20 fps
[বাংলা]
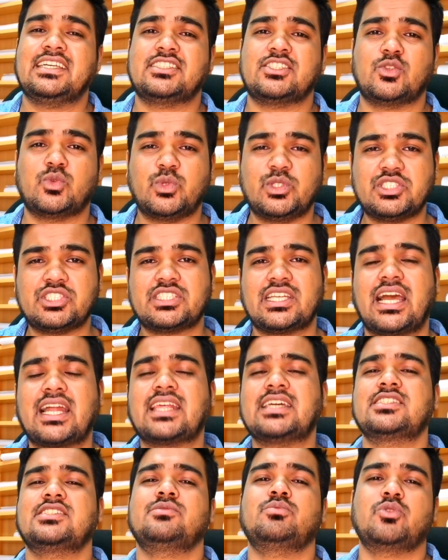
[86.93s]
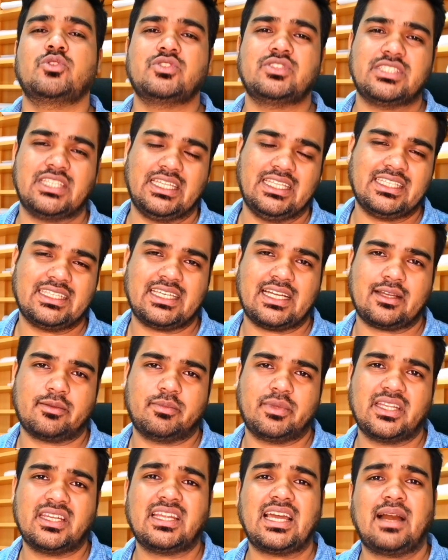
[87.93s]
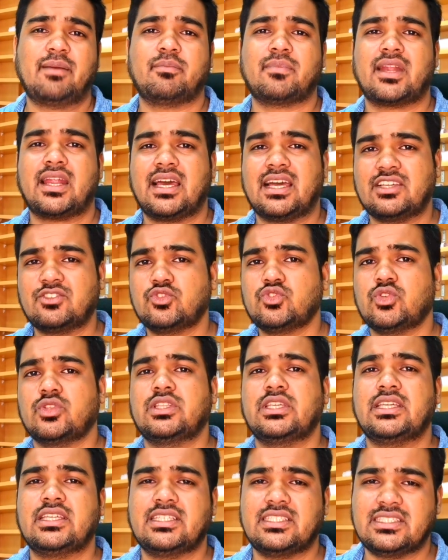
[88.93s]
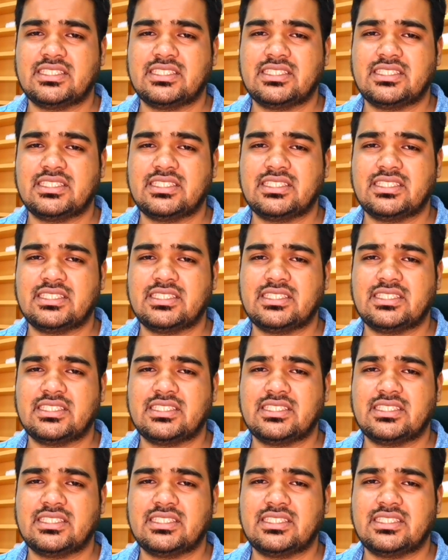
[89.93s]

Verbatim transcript: যে উনি সারা জীবন জেলে থাকবেন আমরা যদি